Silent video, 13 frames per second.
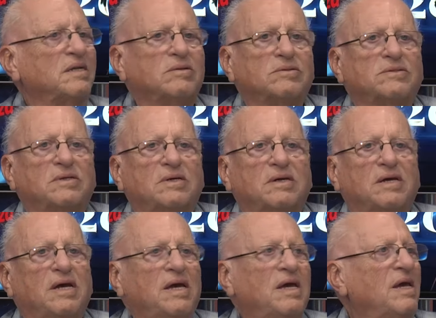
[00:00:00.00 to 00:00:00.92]

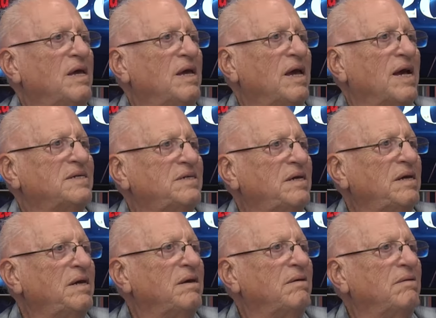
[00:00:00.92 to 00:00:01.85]
Entonces, Así,
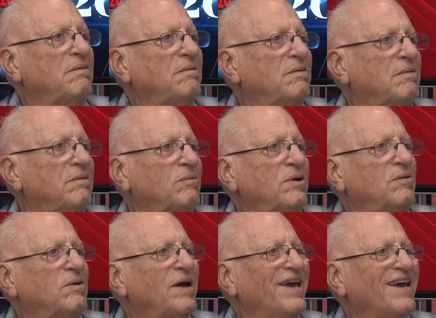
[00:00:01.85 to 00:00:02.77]
eh,
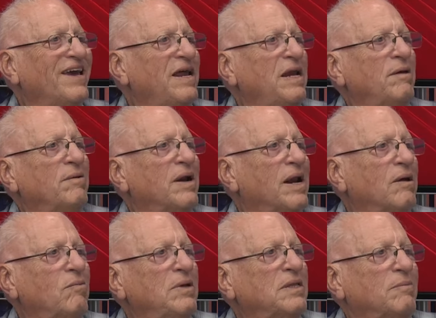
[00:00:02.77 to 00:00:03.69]
bueno, equilibra
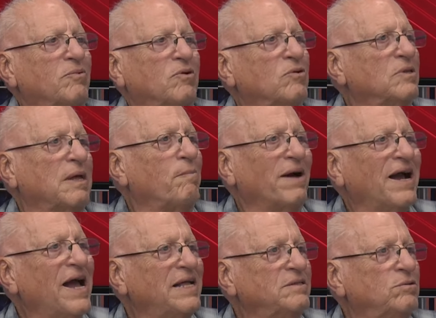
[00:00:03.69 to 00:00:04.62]
las cuentas, pues no está
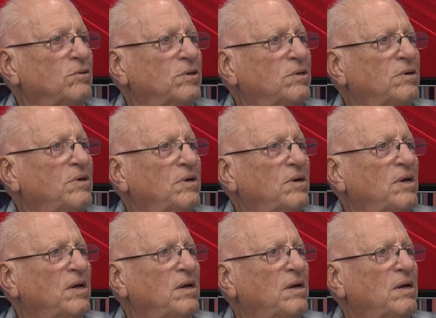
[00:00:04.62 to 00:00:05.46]
pagando. Y en el